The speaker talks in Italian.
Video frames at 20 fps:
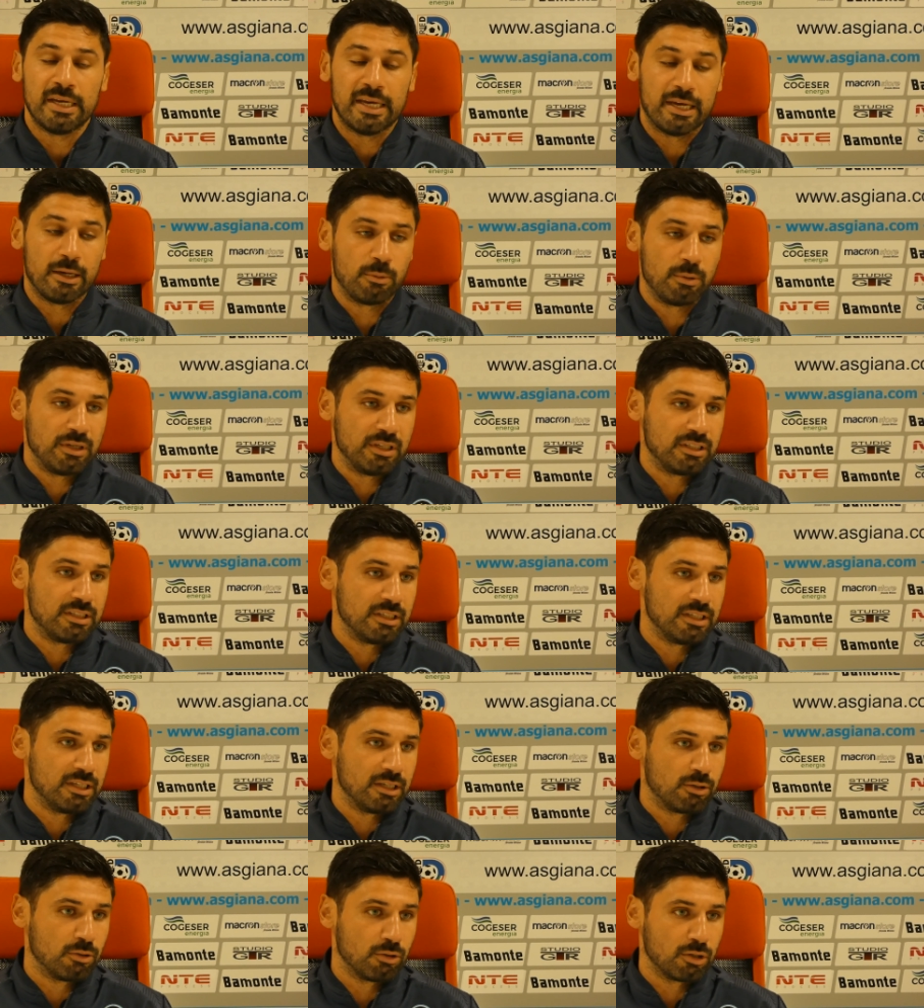e quindi ti
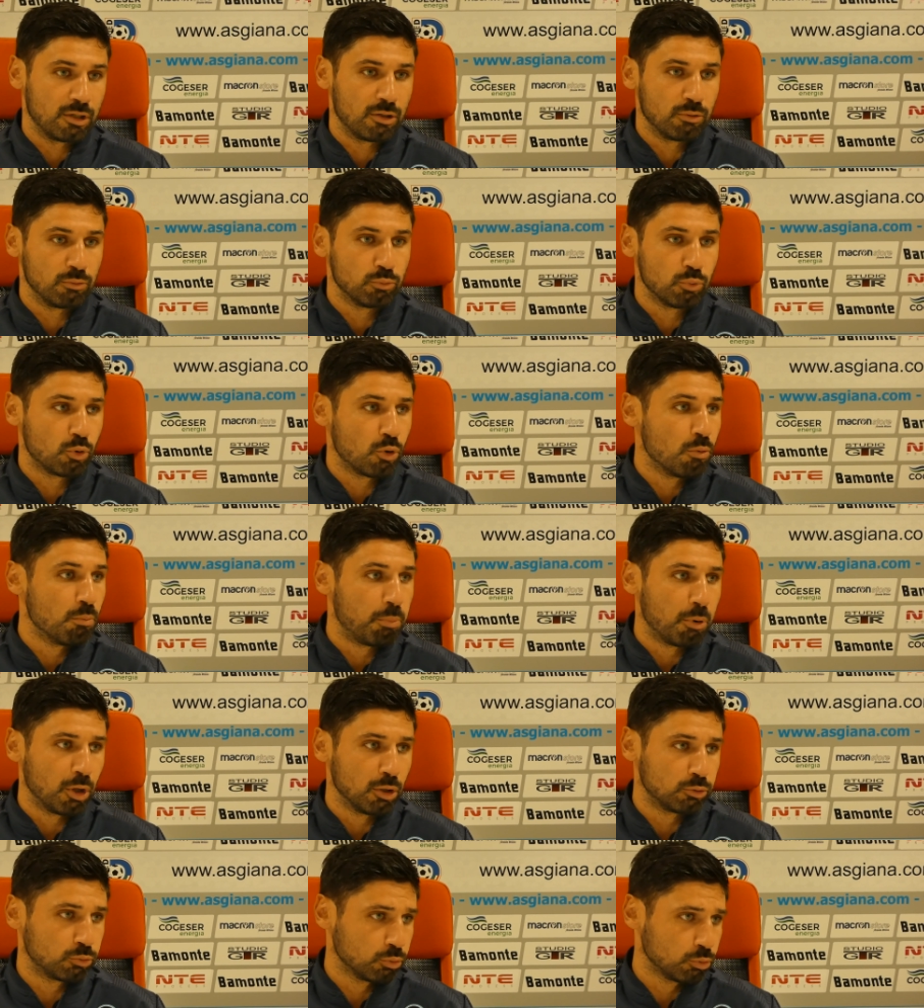dico, riconduco un
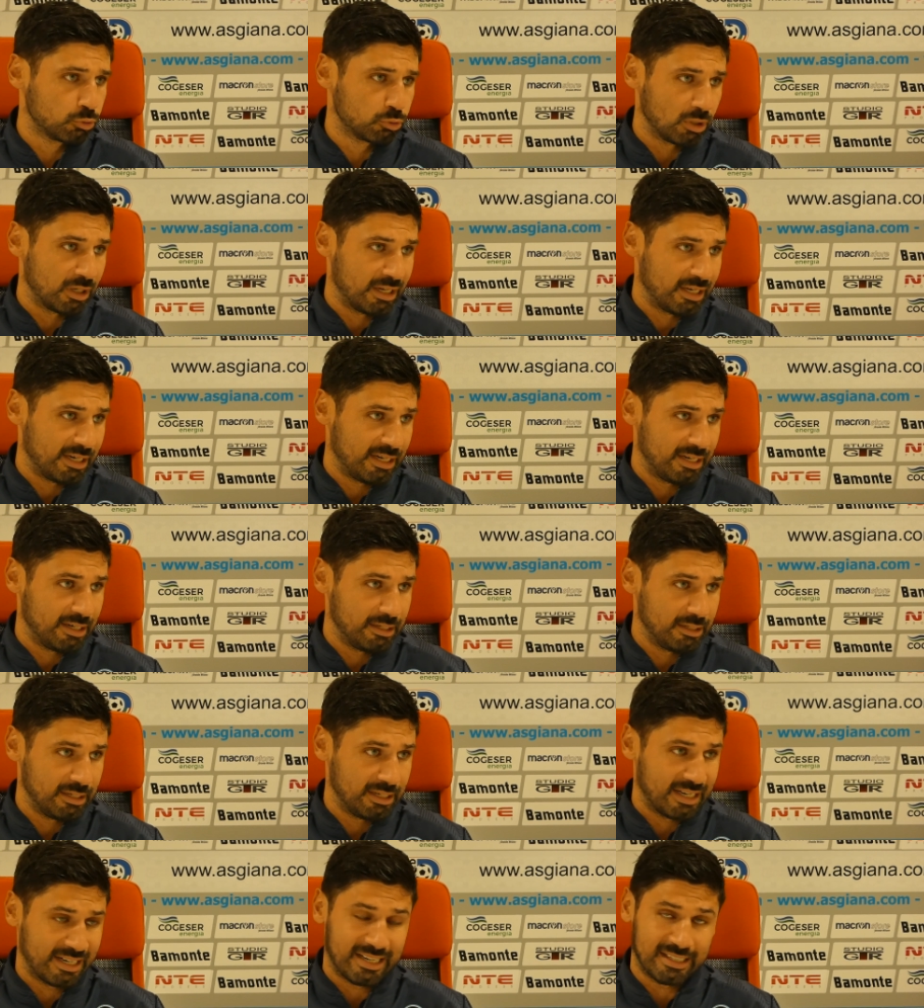po' il tutto
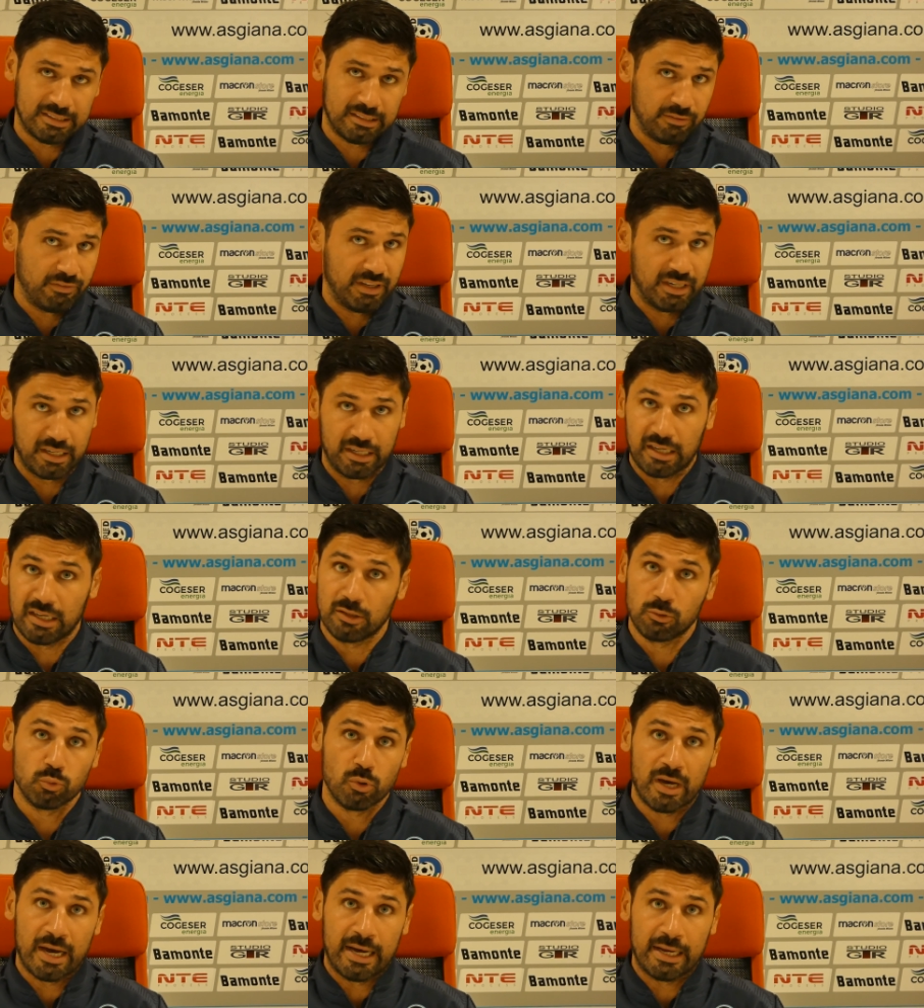alla cattiveria nelle
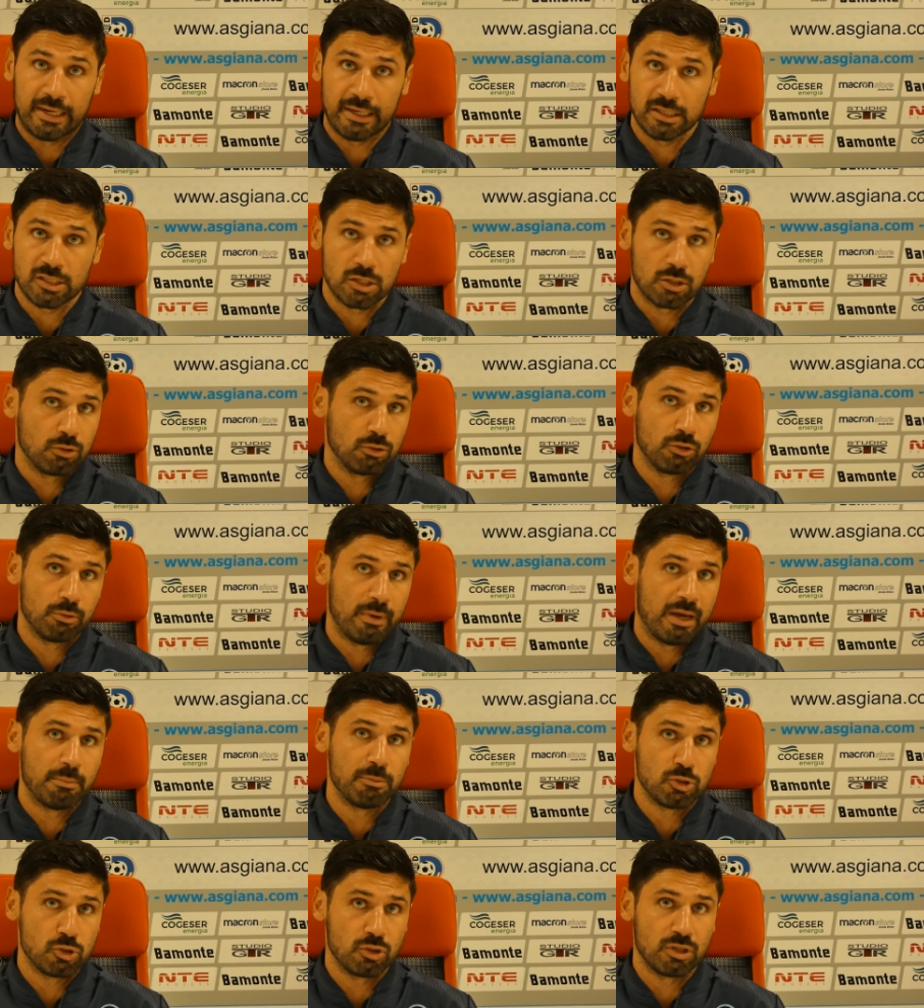due aree. Secondo
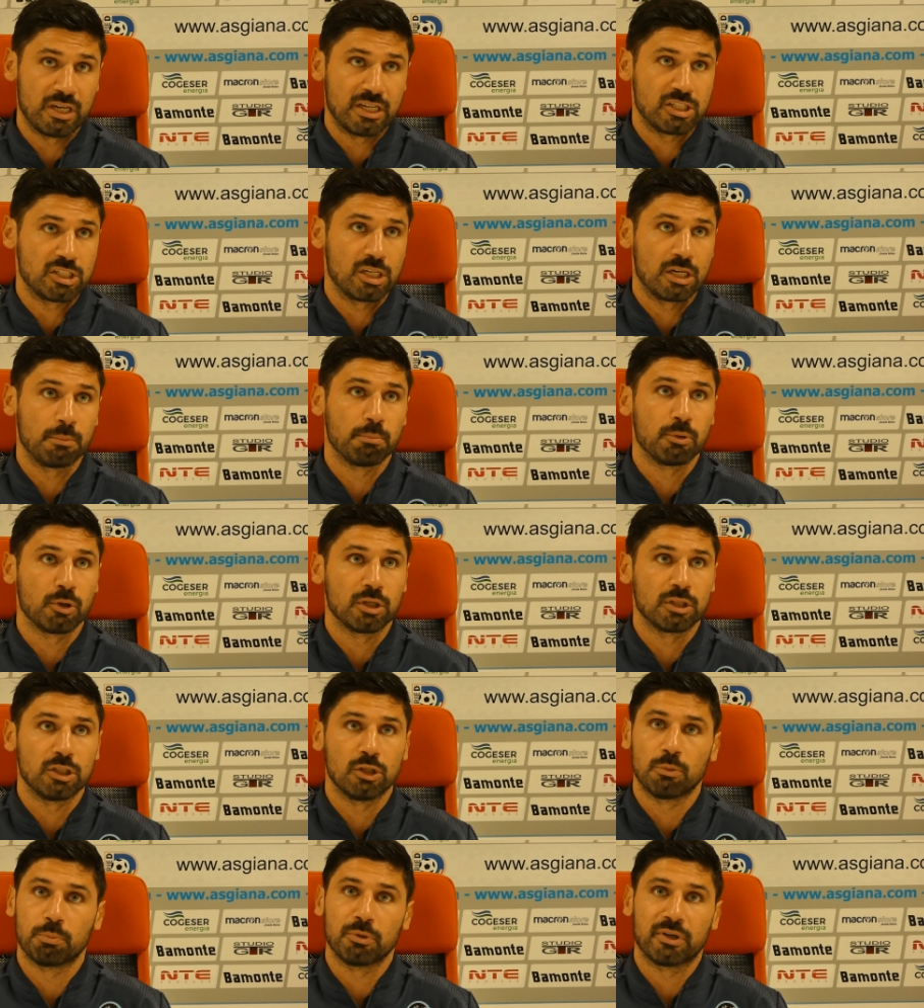me bisogna essere un
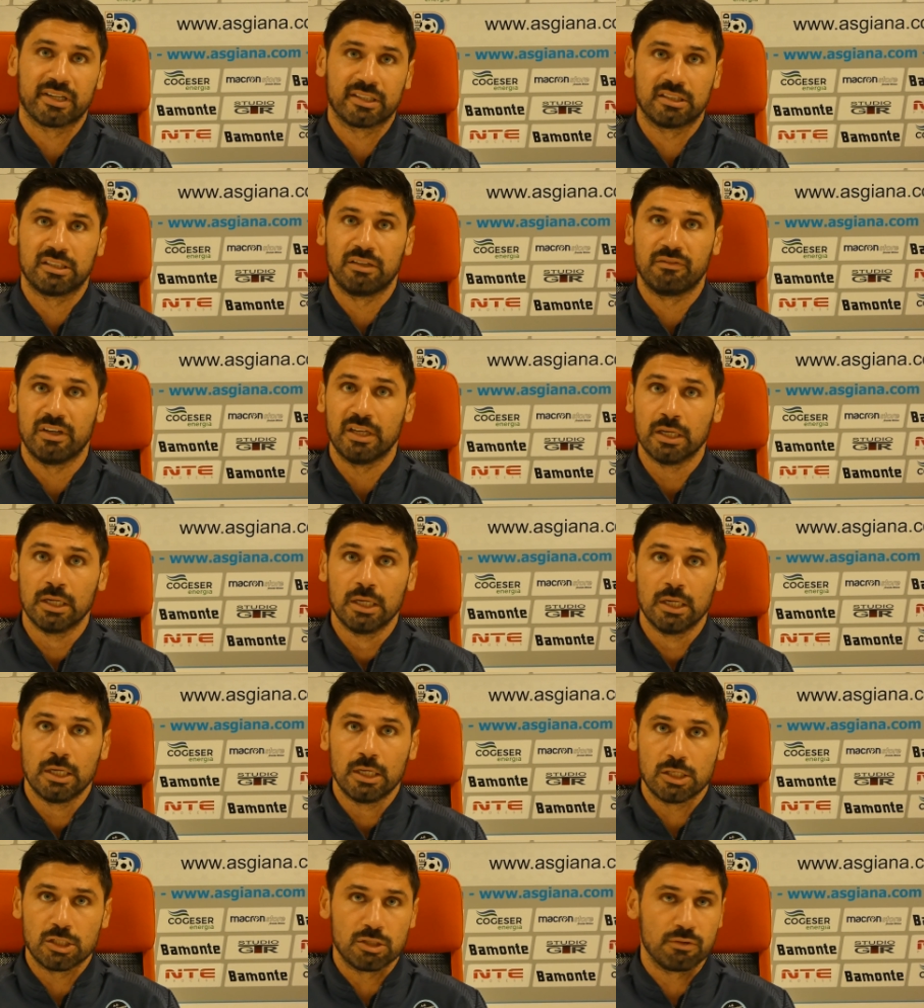pochettino più cattivi
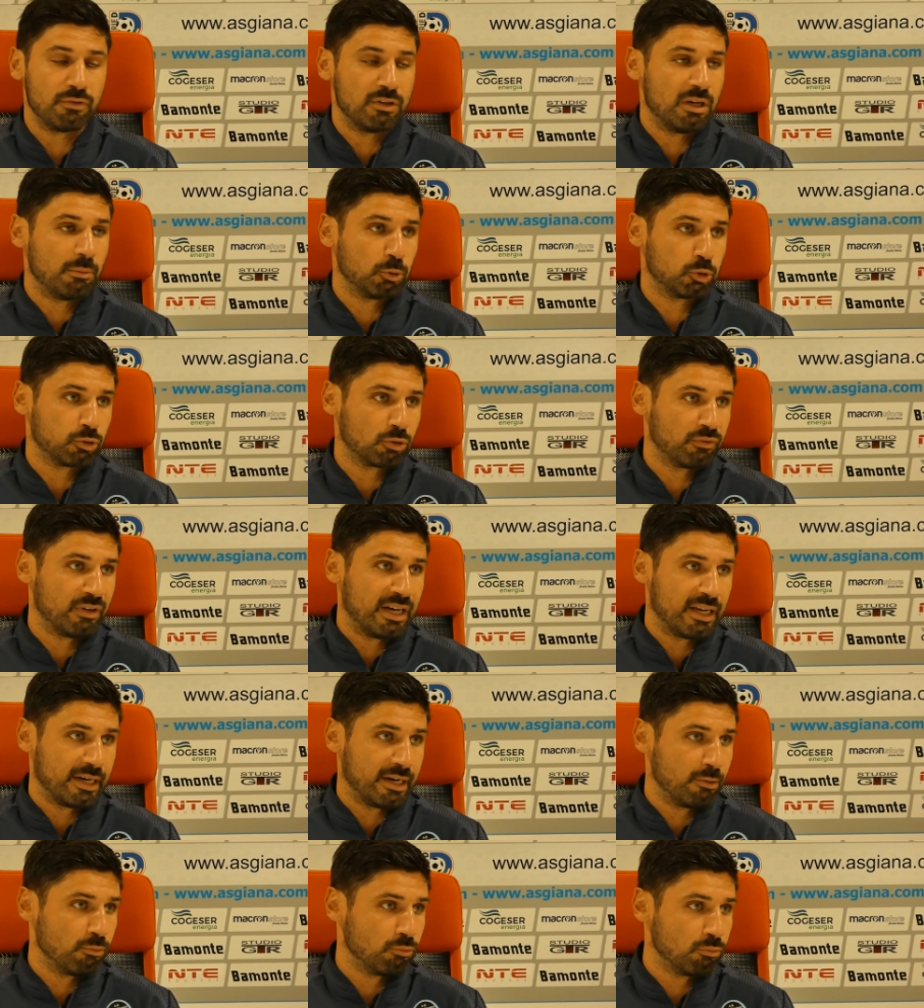se vogliamo
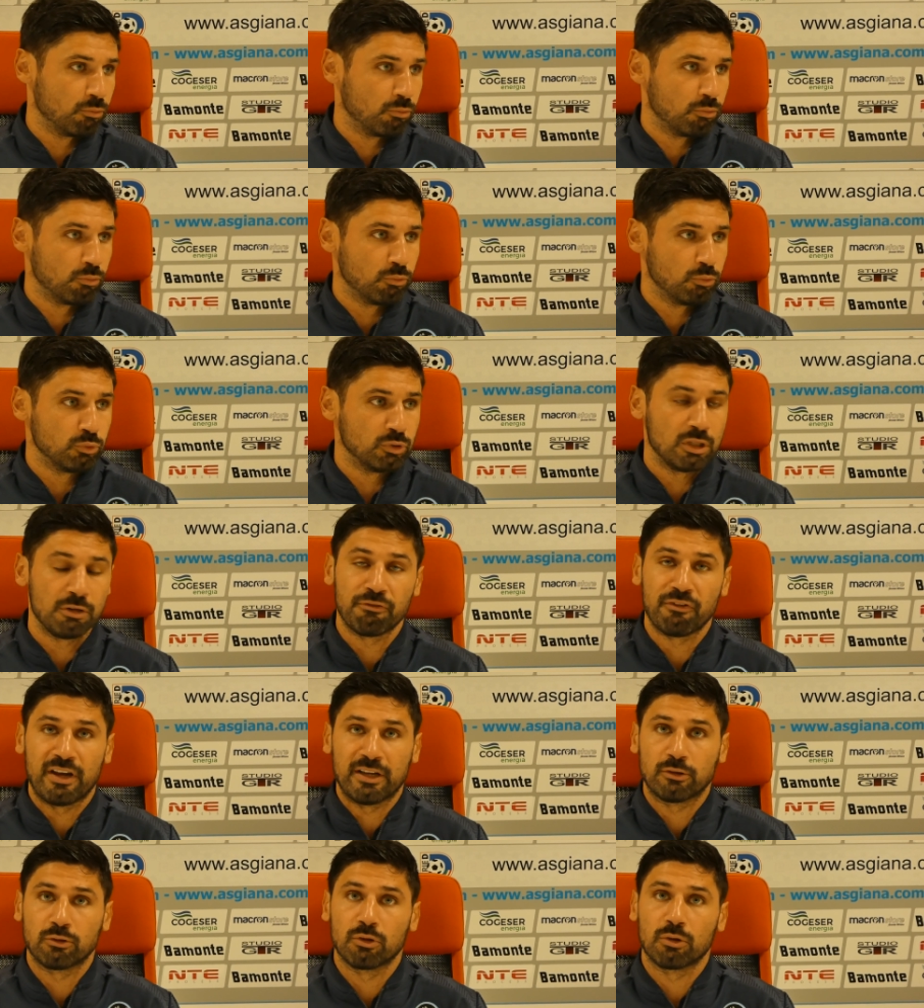trovare un, un
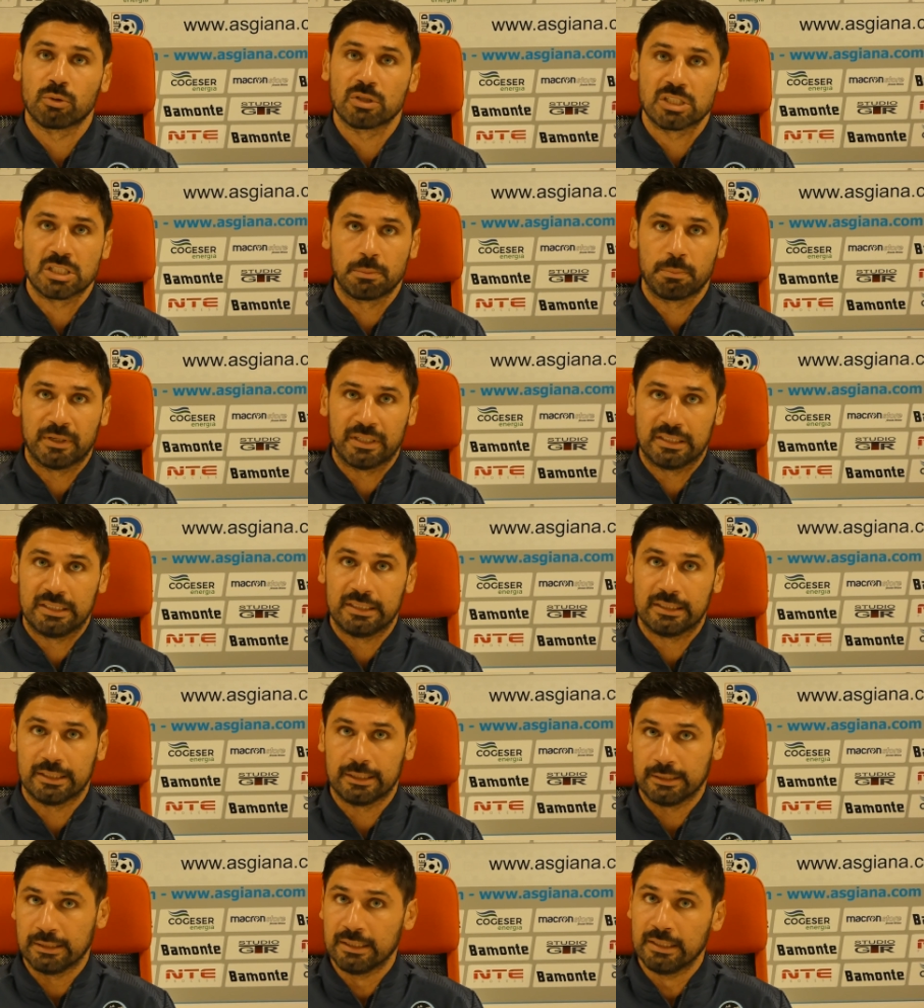difetto a questa
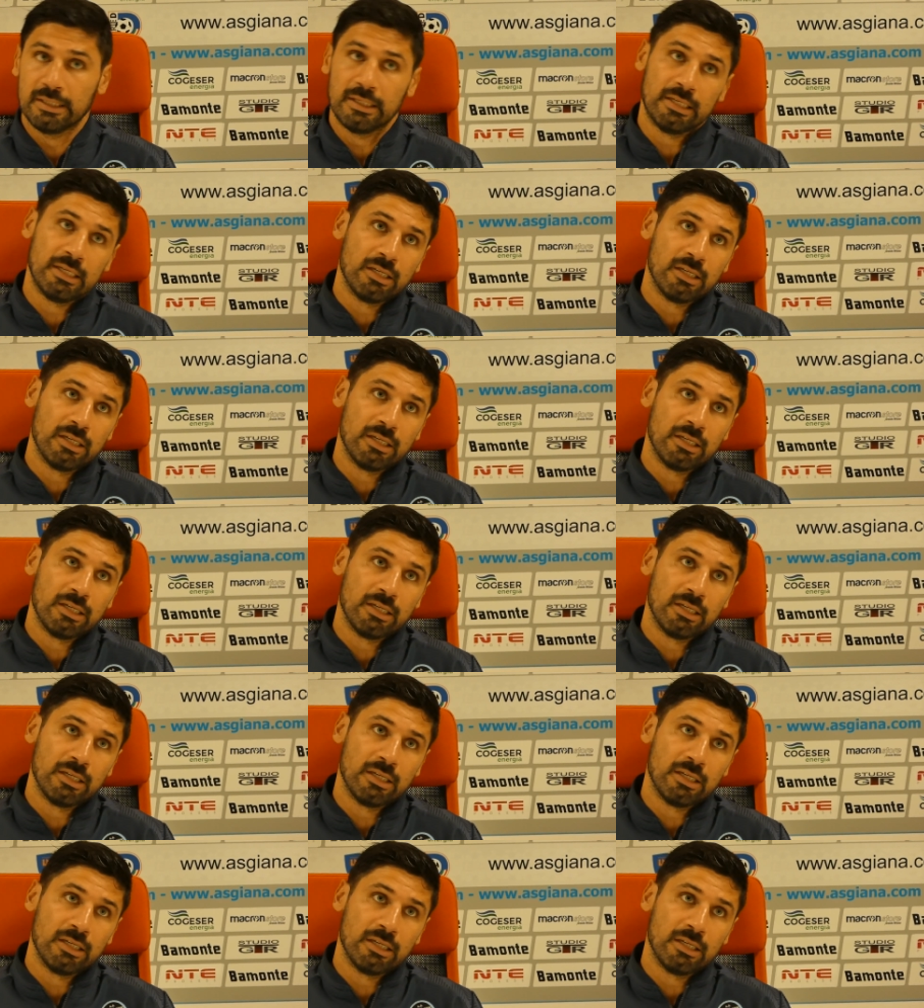partita